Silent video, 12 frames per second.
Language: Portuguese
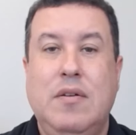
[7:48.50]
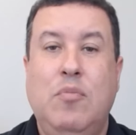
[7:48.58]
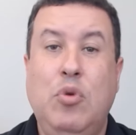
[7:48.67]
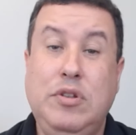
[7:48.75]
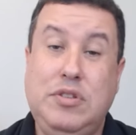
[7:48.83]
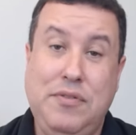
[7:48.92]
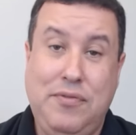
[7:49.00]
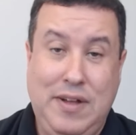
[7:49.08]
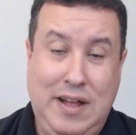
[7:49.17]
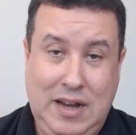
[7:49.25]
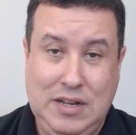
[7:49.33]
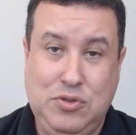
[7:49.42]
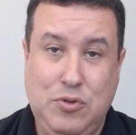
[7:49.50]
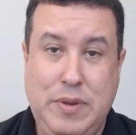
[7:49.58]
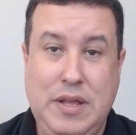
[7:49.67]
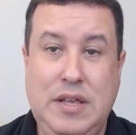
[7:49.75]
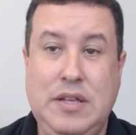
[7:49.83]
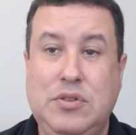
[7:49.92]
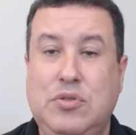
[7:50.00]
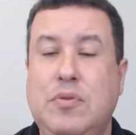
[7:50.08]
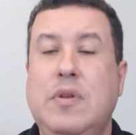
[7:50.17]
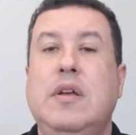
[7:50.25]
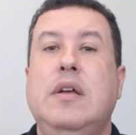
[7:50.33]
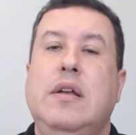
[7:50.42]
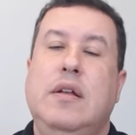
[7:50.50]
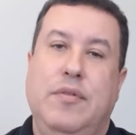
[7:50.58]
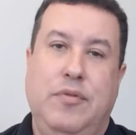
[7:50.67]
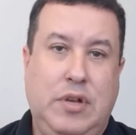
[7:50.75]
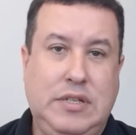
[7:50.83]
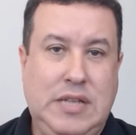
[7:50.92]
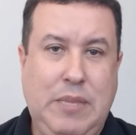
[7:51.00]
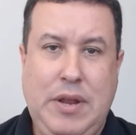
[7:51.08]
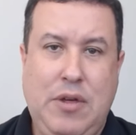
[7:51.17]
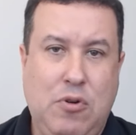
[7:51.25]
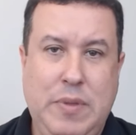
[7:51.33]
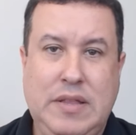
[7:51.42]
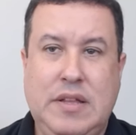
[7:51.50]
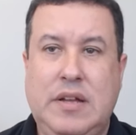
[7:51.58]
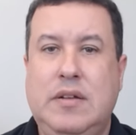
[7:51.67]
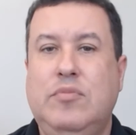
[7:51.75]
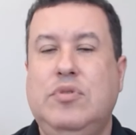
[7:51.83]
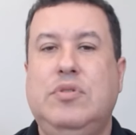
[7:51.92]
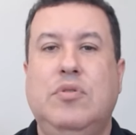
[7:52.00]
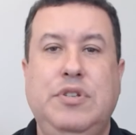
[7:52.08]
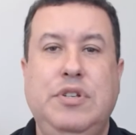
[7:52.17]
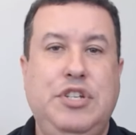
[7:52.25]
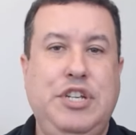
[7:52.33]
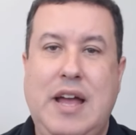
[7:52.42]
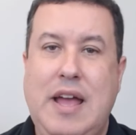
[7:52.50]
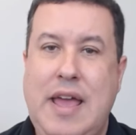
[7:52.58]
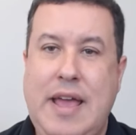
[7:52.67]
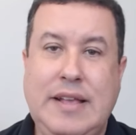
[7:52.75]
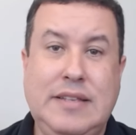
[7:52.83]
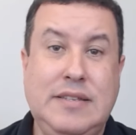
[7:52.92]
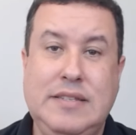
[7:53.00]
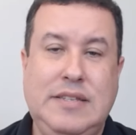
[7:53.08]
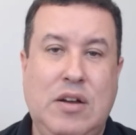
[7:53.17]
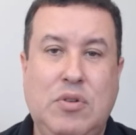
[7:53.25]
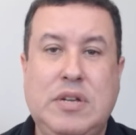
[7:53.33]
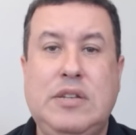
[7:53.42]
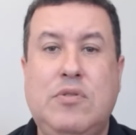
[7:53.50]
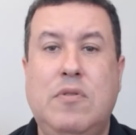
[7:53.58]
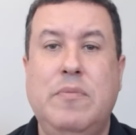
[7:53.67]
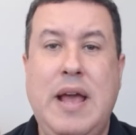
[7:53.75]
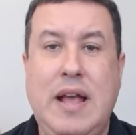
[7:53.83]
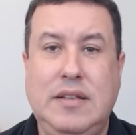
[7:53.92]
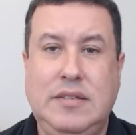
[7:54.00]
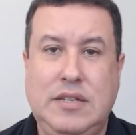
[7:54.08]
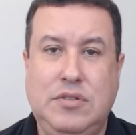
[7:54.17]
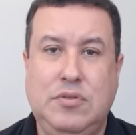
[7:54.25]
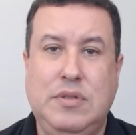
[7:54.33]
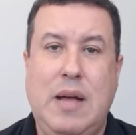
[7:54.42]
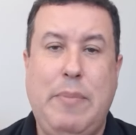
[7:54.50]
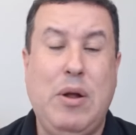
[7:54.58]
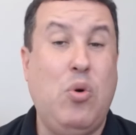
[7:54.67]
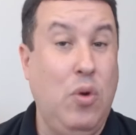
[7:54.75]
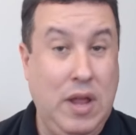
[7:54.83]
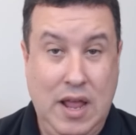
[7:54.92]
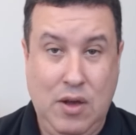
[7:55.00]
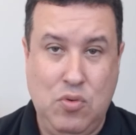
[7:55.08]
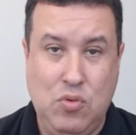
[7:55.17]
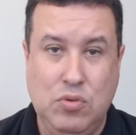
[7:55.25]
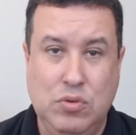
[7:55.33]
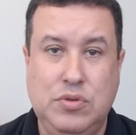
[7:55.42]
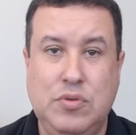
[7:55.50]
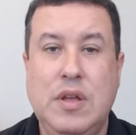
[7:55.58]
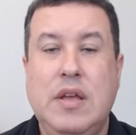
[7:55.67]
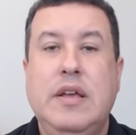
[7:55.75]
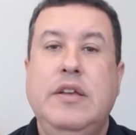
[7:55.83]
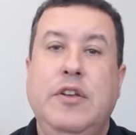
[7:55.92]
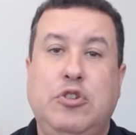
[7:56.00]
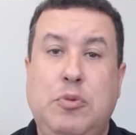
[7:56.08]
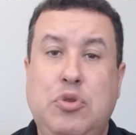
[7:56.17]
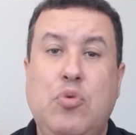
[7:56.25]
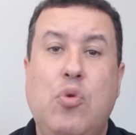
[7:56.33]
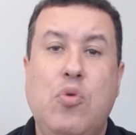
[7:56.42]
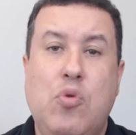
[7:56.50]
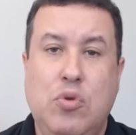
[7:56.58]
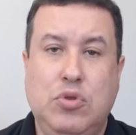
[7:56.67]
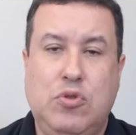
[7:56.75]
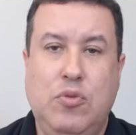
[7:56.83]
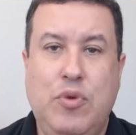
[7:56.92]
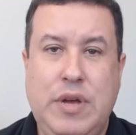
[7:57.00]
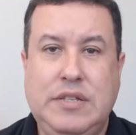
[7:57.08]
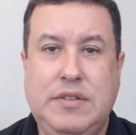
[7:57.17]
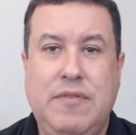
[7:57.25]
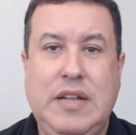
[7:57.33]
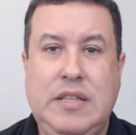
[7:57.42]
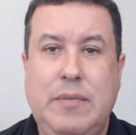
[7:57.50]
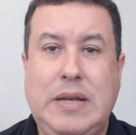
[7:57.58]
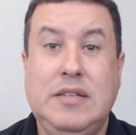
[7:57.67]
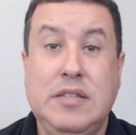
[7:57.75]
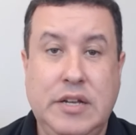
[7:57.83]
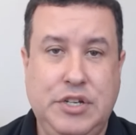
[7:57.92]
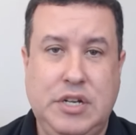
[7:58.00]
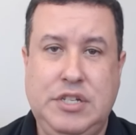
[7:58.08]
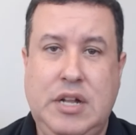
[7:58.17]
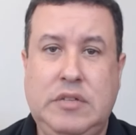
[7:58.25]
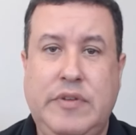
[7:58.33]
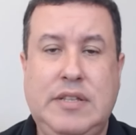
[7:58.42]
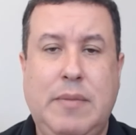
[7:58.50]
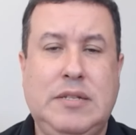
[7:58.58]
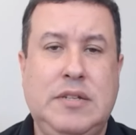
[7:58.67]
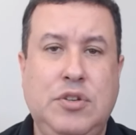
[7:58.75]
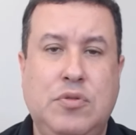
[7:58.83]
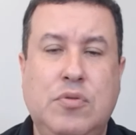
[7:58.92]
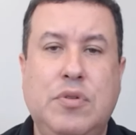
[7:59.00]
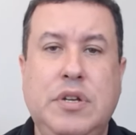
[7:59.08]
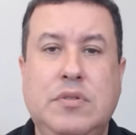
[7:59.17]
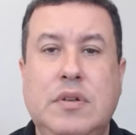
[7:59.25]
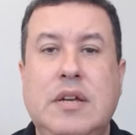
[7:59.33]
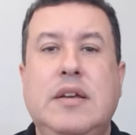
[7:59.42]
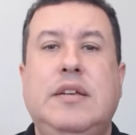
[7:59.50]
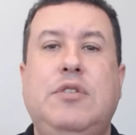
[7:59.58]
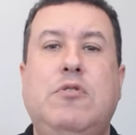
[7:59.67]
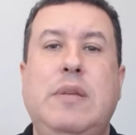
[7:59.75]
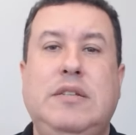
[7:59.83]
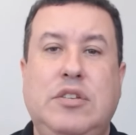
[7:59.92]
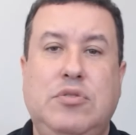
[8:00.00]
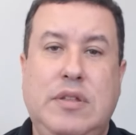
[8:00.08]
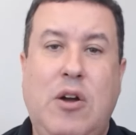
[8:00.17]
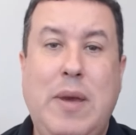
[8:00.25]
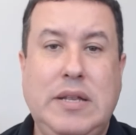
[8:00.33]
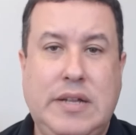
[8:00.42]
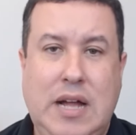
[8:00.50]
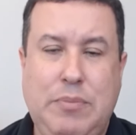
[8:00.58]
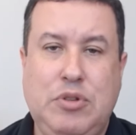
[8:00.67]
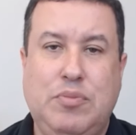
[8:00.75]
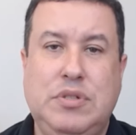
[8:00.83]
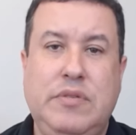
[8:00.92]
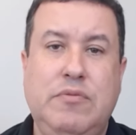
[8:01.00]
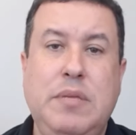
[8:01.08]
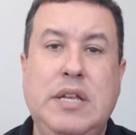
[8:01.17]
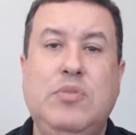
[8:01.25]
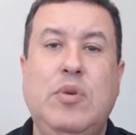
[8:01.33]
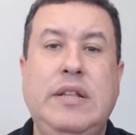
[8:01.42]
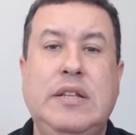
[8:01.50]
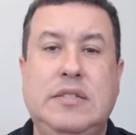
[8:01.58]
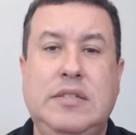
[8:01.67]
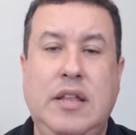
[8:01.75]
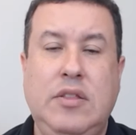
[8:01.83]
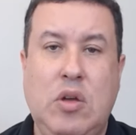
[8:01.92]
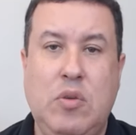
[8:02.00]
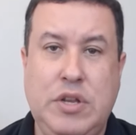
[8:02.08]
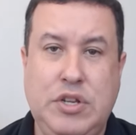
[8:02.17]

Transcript: Muito se fala sobre isso. Nós sempre recomendamos, hoje em dia é essencial que se comece a estudar para qualquer concurso, sobretudo num concurso como esse, que vai ter bastante candidato, vai ser bastante concorrido, que se comece a estudar o mais rápido possível, mesmo ainda sem ter o